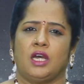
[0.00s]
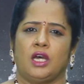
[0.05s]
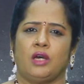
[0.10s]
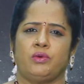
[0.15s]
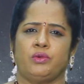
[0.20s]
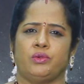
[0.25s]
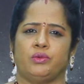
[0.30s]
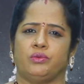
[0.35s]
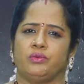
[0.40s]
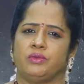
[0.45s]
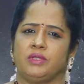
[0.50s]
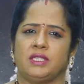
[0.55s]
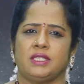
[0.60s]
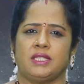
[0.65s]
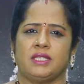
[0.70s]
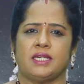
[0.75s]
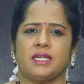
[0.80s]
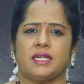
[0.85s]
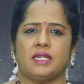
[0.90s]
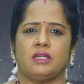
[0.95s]
అవును
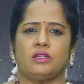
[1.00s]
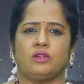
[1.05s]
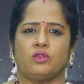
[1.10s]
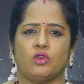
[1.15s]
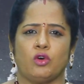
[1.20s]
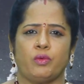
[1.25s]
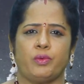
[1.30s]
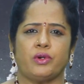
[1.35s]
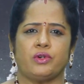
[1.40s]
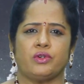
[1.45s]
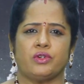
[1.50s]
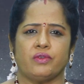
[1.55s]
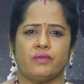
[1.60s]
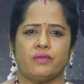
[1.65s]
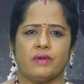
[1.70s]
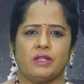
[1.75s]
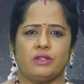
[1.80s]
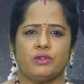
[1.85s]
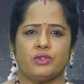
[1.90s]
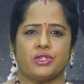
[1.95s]
ఇంతకీ రోబోట్
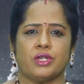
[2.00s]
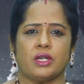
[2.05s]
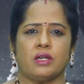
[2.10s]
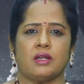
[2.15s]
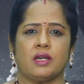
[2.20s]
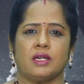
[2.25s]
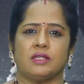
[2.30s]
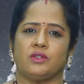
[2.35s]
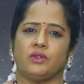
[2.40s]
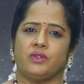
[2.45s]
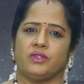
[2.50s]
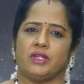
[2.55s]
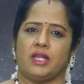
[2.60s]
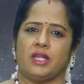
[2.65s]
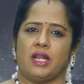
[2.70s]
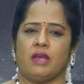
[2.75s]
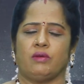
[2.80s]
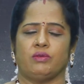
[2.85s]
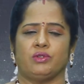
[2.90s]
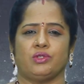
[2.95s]
రివల్యూషన్ అసలు
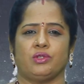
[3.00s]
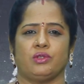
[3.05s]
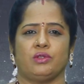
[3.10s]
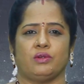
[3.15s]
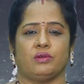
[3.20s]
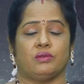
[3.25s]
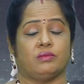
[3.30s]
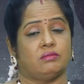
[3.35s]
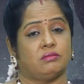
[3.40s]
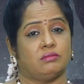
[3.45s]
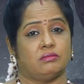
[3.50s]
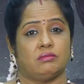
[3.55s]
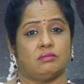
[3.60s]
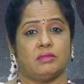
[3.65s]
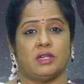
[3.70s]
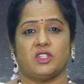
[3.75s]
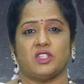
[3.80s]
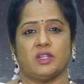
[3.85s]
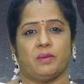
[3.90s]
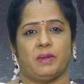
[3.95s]
ఎలా వస్తుందో
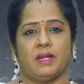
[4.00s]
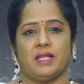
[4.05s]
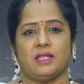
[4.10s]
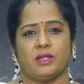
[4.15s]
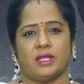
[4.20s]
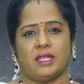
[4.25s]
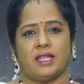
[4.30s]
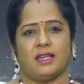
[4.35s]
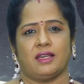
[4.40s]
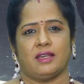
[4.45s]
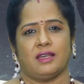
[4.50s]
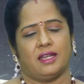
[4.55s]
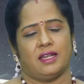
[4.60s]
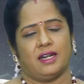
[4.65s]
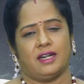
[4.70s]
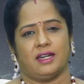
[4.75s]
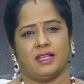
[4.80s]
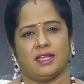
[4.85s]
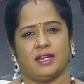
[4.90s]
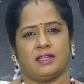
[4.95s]
మీకు చెప్పలేదు కదా
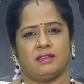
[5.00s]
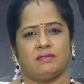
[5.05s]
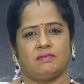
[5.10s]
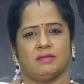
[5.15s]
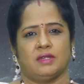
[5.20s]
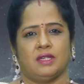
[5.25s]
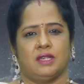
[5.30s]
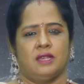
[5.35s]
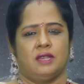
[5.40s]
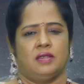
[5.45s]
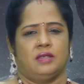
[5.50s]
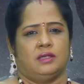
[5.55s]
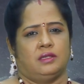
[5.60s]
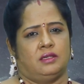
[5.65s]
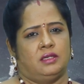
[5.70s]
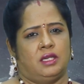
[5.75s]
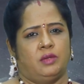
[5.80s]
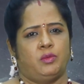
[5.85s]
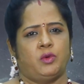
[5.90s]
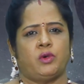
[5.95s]
అని అంటారా
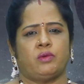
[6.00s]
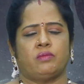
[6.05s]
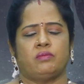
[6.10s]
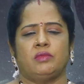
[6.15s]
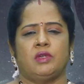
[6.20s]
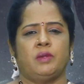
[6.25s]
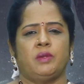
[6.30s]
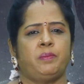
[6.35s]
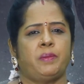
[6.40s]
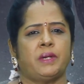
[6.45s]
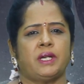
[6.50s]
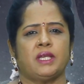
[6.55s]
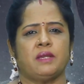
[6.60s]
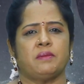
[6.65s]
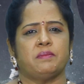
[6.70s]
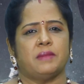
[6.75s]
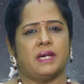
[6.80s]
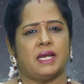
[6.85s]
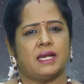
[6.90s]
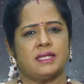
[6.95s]
ఏమో
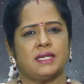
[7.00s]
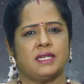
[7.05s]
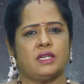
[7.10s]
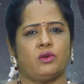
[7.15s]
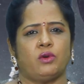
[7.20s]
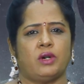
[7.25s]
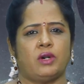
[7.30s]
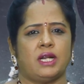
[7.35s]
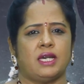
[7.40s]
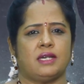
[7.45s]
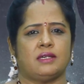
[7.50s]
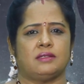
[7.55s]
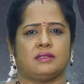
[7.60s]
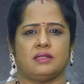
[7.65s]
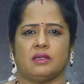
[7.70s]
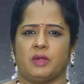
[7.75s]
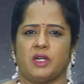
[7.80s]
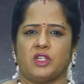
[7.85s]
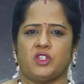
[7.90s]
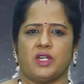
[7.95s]
ఇప్పటికీ మన దగ్గర ఉన్న
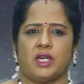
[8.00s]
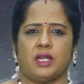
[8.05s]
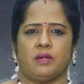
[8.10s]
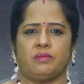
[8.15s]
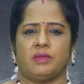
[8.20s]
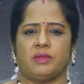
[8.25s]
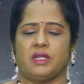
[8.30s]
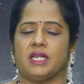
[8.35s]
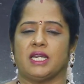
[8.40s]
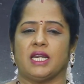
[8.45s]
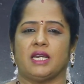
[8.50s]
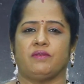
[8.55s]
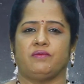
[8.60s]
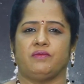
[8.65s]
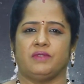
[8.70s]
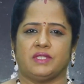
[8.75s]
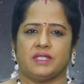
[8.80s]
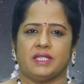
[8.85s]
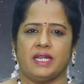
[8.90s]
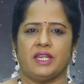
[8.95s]
సమాచారం ఇంకా
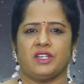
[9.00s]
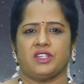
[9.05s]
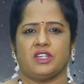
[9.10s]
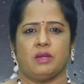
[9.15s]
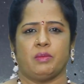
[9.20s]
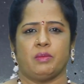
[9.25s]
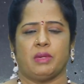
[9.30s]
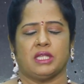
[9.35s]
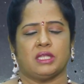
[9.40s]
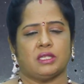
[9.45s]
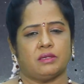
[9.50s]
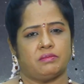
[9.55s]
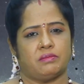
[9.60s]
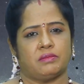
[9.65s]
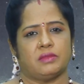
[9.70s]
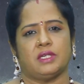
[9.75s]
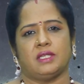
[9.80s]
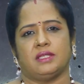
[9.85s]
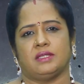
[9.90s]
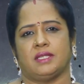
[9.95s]
విశ్లేషణ మాత్రం
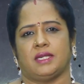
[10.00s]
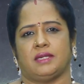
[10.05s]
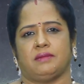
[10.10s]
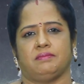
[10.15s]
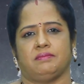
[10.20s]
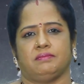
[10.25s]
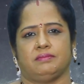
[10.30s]
ఇంతే